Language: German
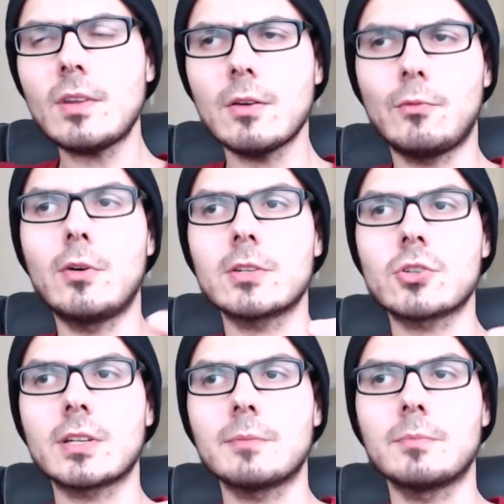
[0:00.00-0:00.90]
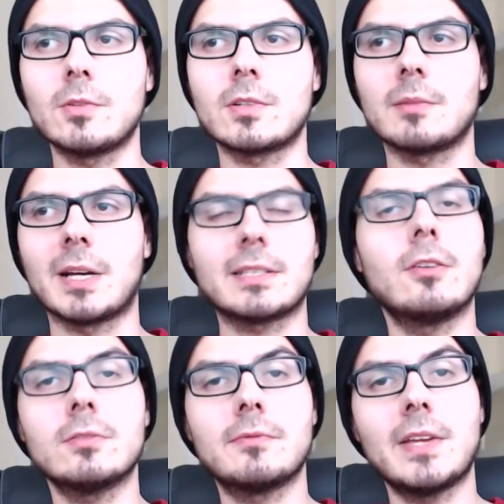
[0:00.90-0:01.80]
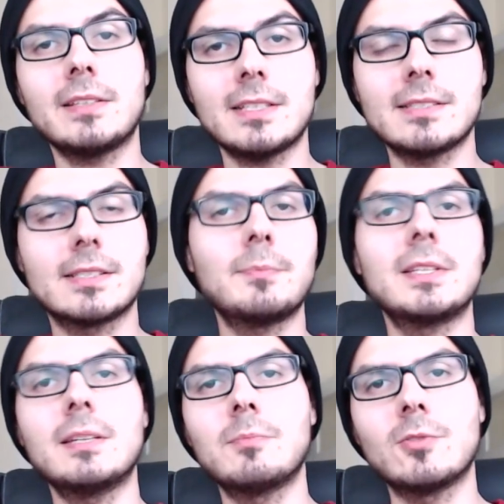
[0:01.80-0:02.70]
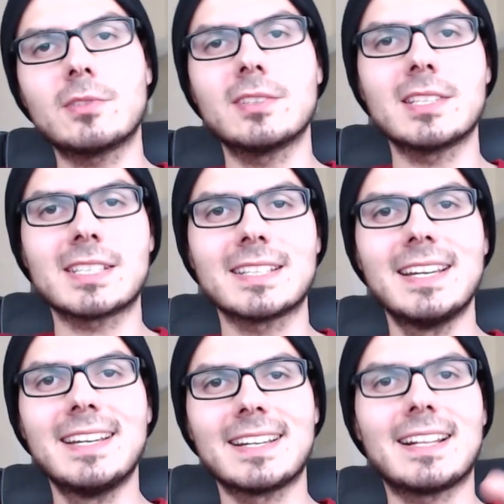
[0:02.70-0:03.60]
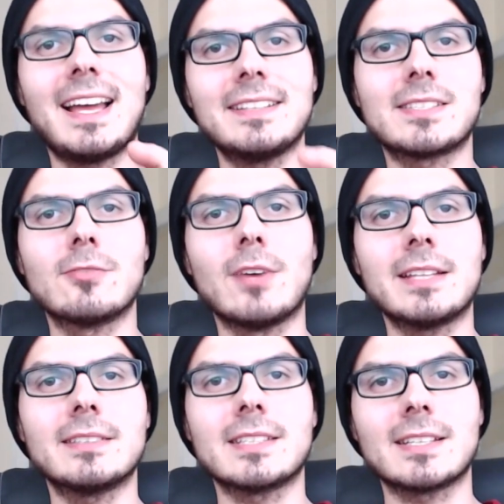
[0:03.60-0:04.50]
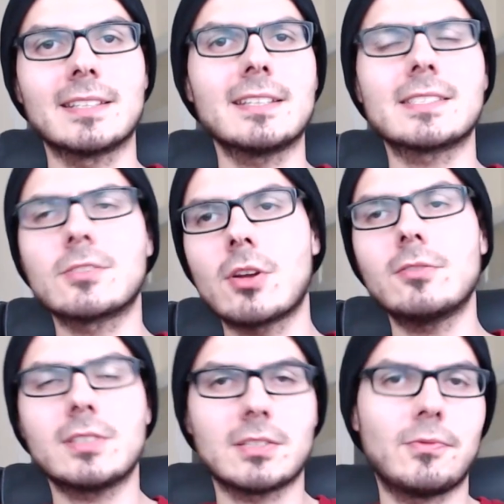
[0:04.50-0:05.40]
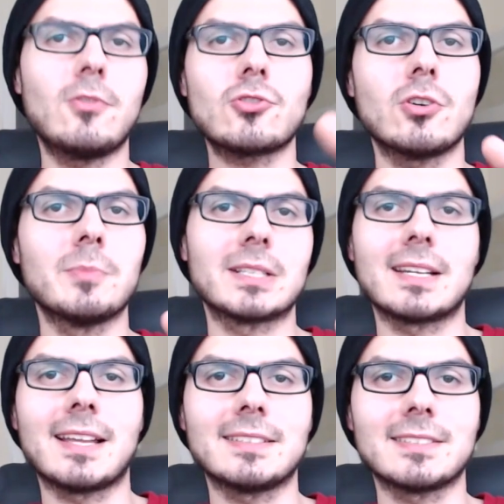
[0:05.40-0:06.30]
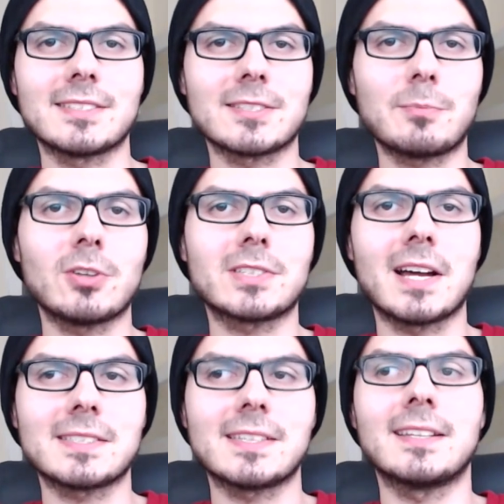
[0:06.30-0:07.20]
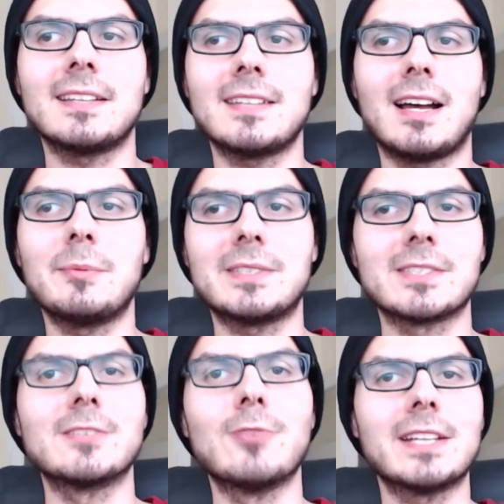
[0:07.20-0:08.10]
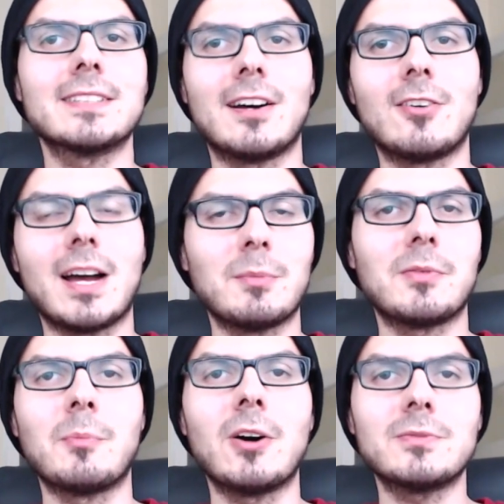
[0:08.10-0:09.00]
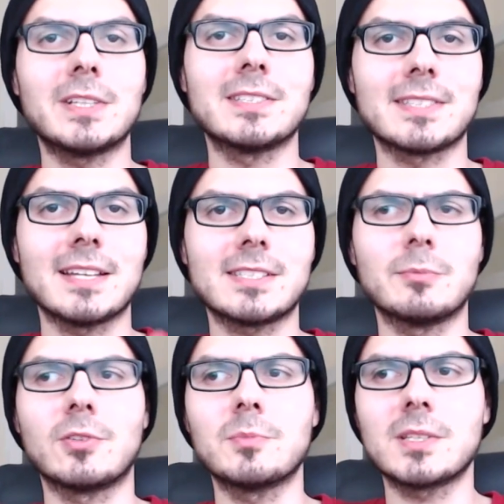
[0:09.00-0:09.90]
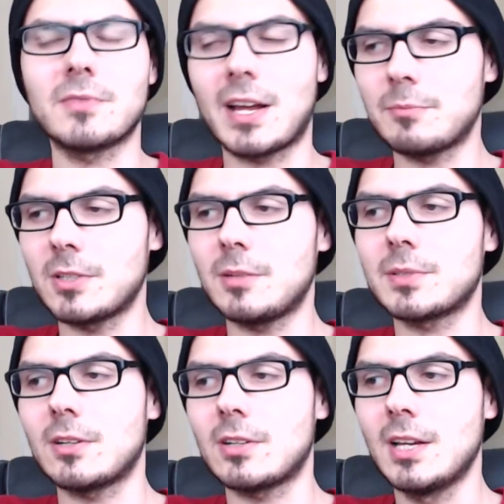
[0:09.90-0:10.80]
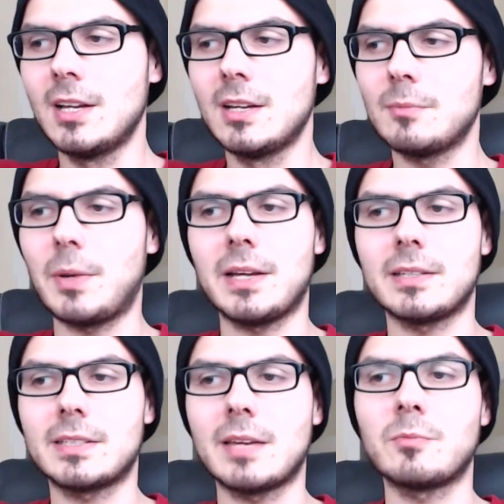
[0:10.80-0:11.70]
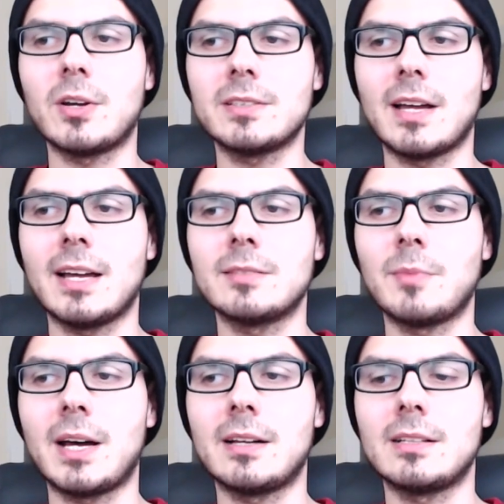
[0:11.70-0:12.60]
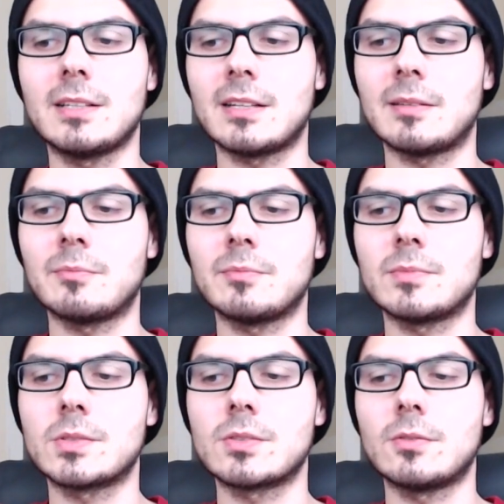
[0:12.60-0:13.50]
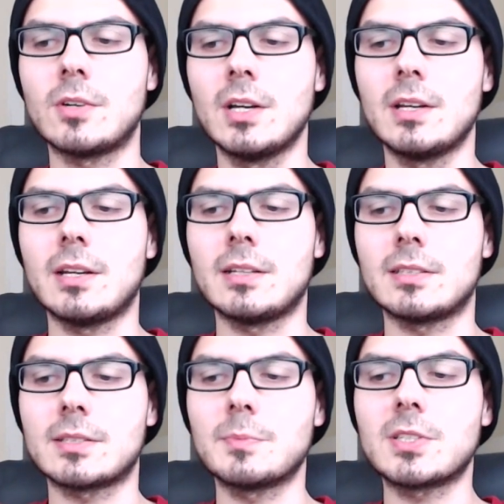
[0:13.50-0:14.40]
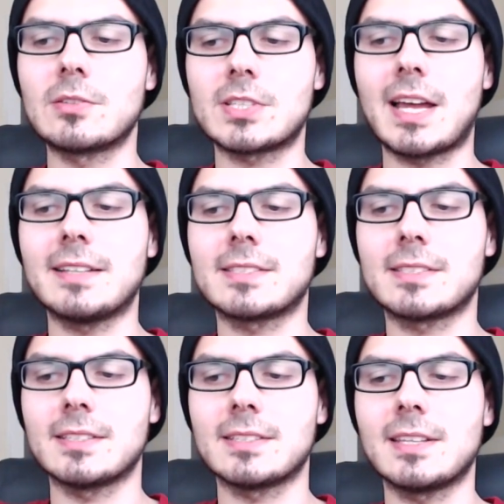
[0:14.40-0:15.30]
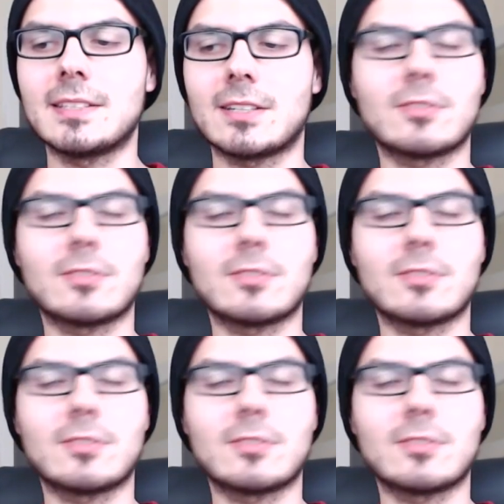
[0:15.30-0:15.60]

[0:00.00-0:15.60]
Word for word: vorgeschrieben und gemacht. Ja, und währenddessen sieht man eben unten diese kleinen Silhouetten, das hat jeder gesehen. Schaut euch das Vorschaubild alleine dieses Podcasts dann an. Da habe ich die Silhouetten auch einmal verbaut, weil die sehr, sehr berühmt sind. Wir haben, glaube ich, auch bei Game One einmal ähm, so äh, das Mystery Science äh, Theater